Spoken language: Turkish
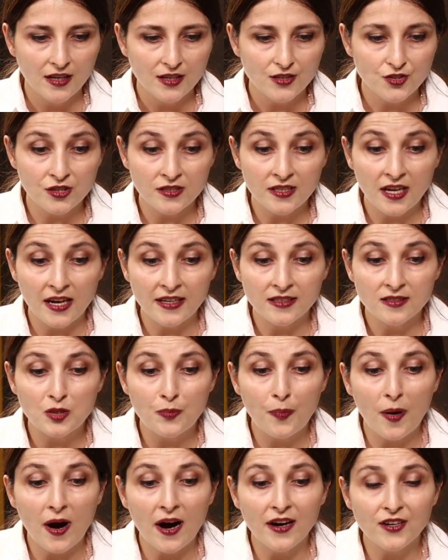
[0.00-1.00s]
Çin'den
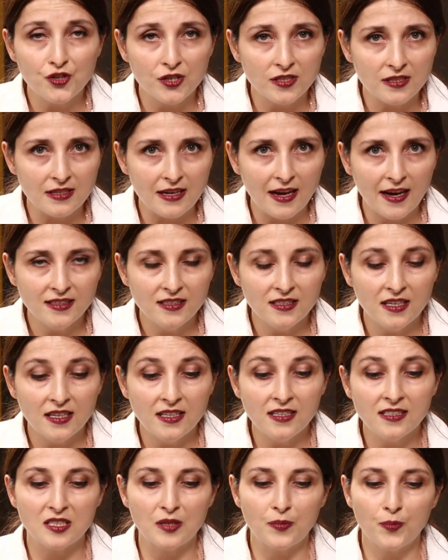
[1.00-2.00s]
sipariş edilen
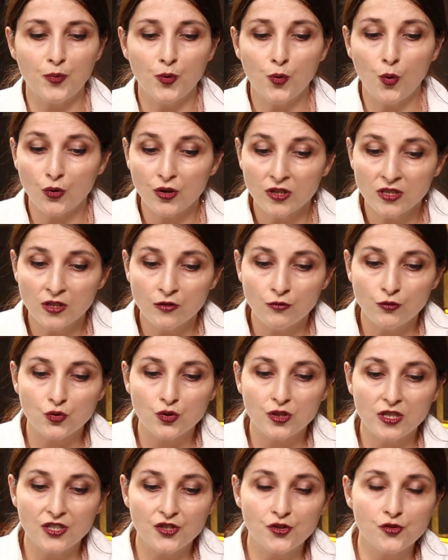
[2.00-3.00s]
yeni tip
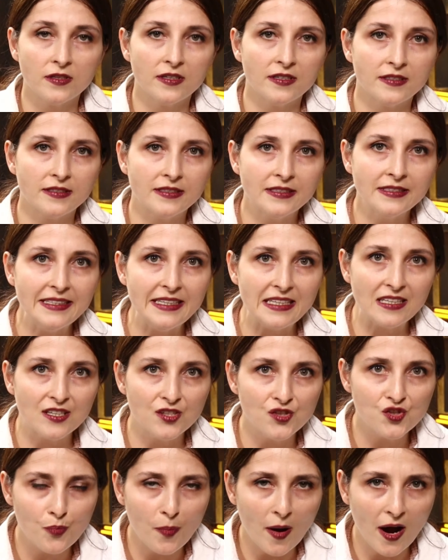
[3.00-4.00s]
koronavirüs aşılarının
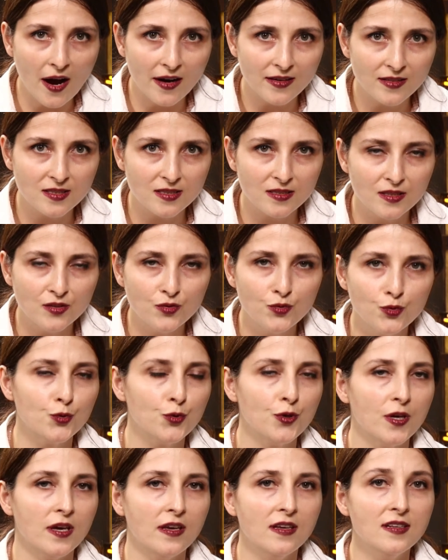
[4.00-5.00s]
ikinci partisi de
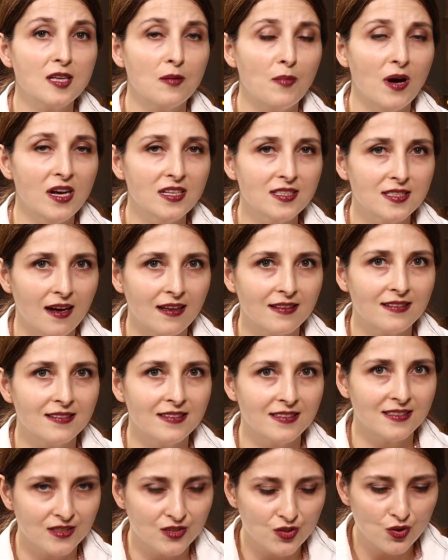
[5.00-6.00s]
Türkiye'ye sabah
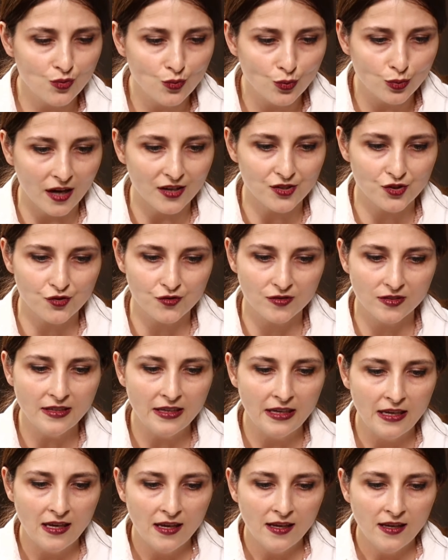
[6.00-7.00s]
saatlerinde
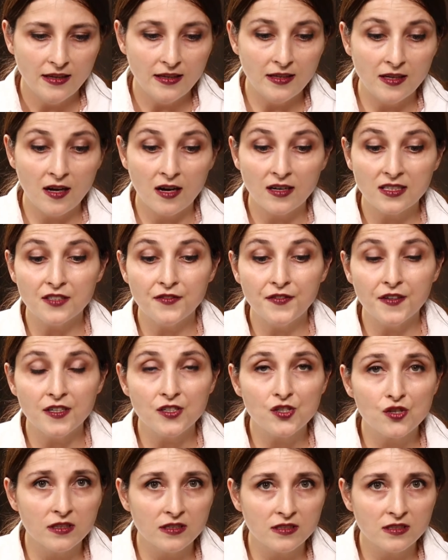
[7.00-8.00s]
ulaştı. İnaktif
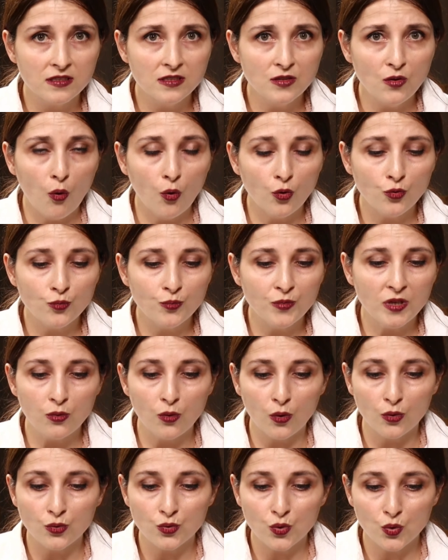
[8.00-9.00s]
aşıların 10
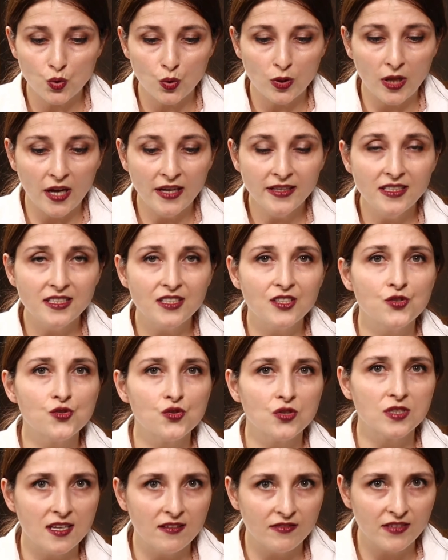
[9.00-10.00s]
milyon doz olan
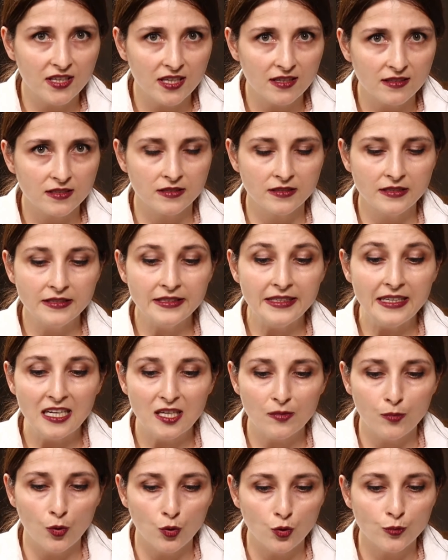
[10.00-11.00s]
ikinci sevkiyatının
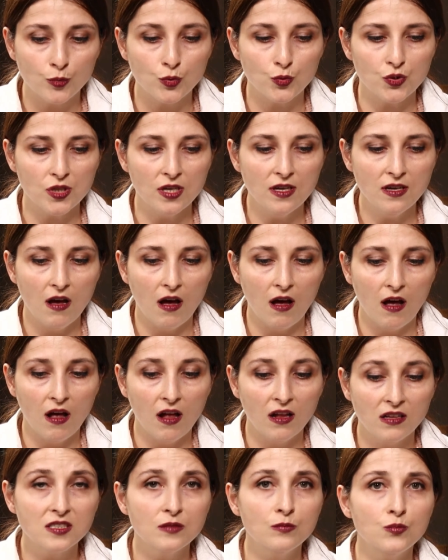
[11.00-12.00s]
ilk bölümünde
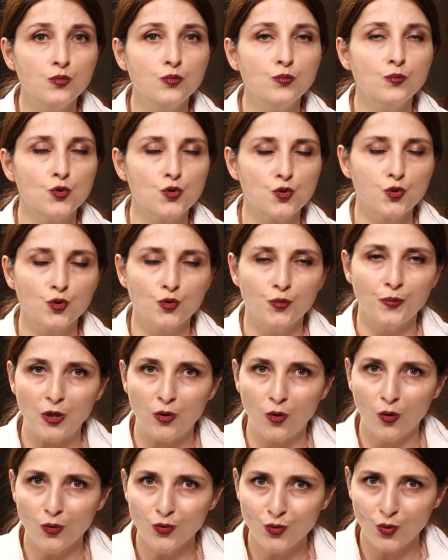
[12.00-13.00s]
6,5
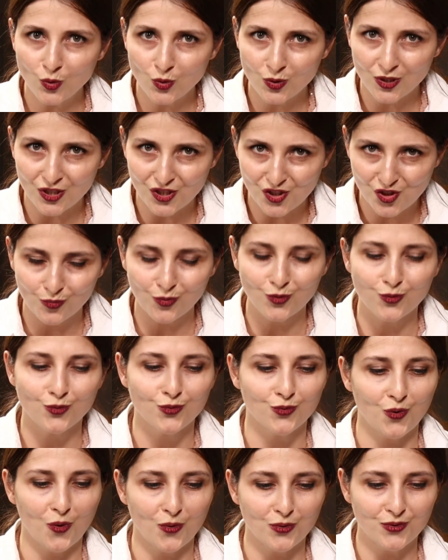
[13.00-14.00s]
milyon doz aşı
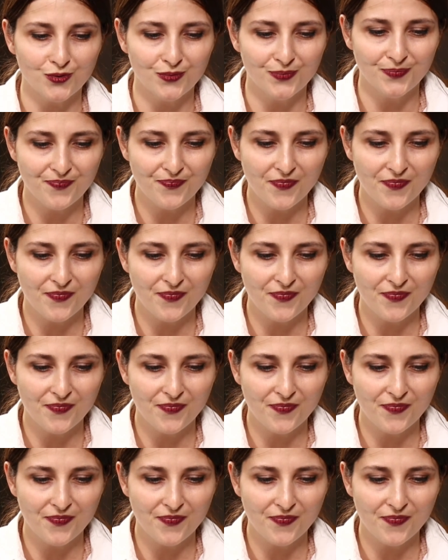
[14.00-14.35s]
bulunuyor.